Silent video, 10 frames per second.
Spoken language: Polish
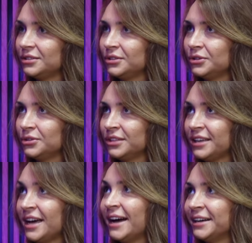do
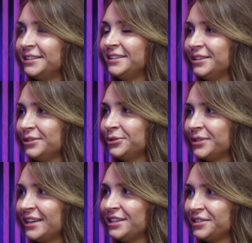tej akcji,
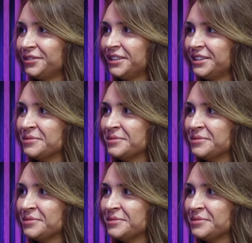która jeszcze wtedy